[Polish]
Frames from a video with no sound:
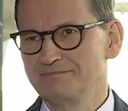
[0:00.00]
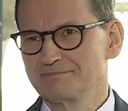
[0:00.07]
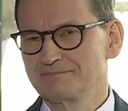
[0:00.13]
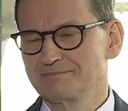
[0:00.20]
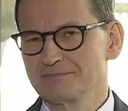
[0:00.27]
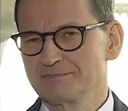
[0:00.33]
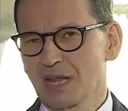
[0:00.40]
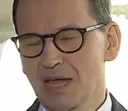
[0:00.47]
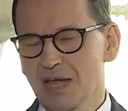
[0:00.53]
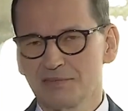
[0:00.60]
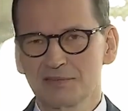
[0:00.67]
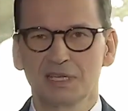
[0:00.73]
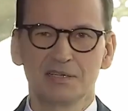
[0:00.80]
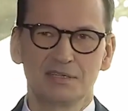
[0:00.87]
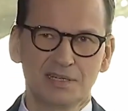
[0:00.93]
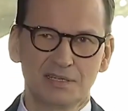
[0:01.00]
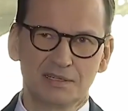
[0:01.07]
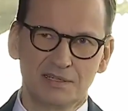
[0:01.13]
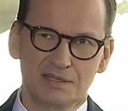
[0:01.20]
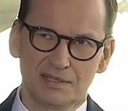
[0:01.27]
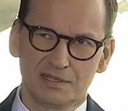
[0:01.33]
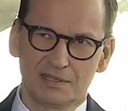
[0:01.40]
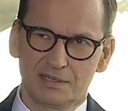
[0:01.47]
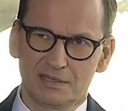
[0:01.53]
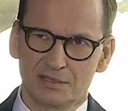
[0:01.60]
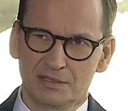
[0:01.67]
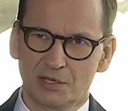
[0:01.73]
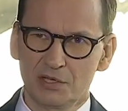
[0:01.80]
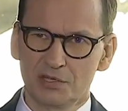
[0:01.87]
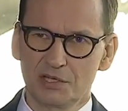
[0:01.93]
A wtedy
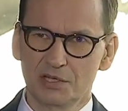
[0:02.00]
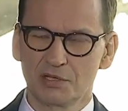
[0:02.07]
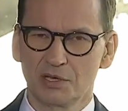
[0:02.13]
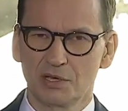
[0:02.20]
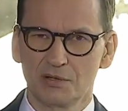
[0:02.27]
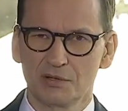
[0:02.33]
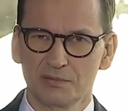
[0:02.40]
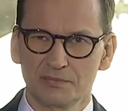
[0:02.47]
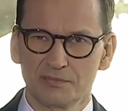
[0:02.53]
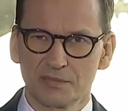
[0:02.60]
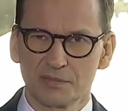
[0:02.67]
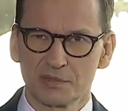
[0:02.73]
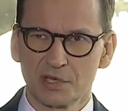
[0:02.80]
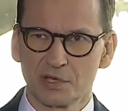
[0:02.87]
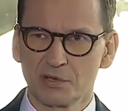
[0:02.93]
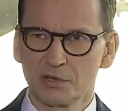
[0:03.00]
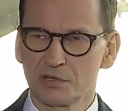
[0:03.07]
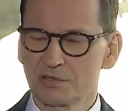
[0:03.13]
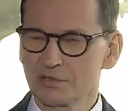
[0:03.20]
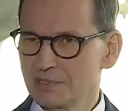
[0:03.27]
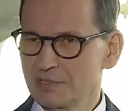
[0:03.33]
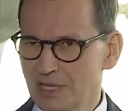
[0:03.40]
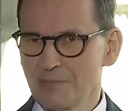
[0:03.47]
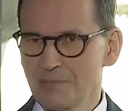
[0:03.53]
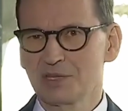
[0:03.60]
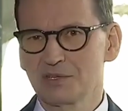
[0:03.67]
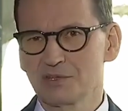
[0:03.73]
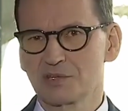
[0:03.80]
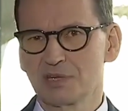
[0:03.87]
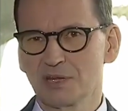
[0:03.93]
dojdzie do czegoś
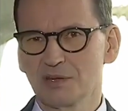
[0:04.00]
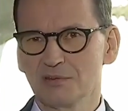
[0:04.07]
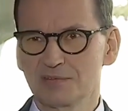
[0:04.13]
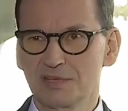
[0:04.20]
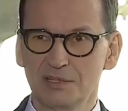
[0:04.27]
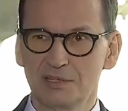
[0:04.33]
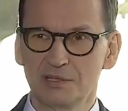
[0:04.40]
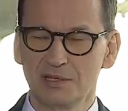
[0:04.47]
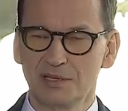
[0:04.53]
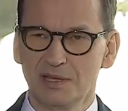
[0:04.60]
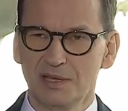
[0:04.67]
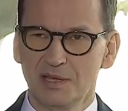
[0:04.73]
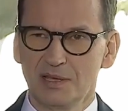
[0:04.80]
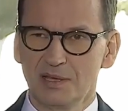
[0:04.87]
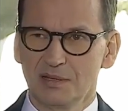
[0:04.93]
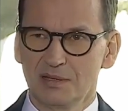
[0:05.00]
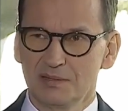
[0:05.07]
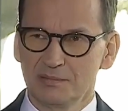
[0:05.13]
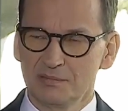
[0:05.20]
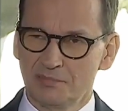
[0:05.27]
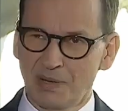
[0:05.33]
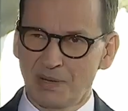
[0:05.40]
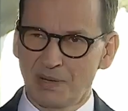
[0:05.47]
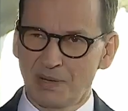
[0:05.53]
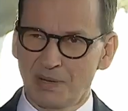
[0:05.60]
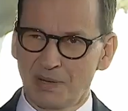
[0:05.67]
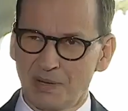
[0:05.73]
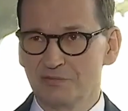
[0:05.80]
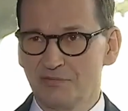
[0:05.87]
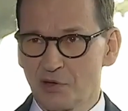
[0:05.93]
dramatycznego. Wtedy państwo w
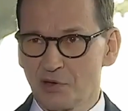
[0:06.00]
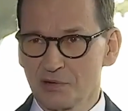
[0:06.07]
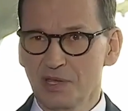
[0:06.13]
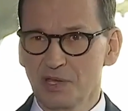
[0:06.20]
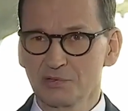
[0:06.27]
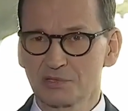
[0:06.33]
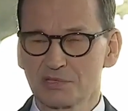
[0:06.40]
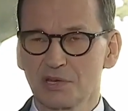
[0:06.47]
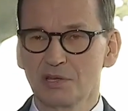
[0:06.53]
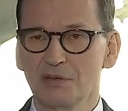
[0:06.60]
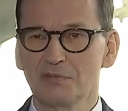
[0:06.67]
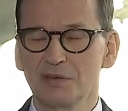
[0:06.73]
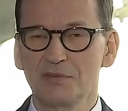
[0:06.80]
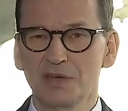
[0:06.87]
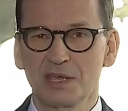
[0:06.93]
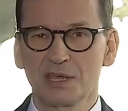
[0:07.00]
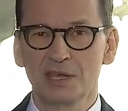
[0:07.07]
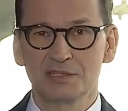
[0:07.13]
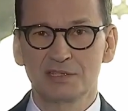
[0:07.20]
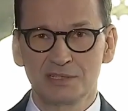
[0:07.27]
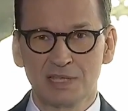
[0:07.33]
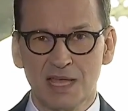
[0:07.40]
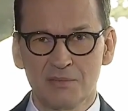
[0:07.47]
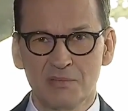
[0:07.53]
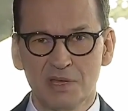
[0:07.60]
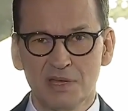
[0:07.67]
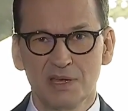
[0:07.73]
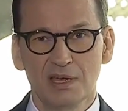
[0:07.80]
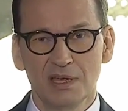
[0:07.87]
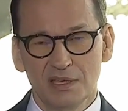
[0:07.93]
formie ustrojowej, w jakiej znamy
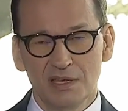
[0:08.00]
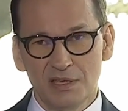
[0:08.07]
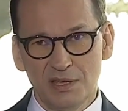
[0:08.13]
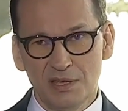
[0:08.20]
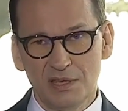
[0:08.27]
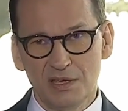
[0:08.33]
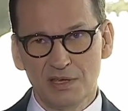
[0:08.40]
i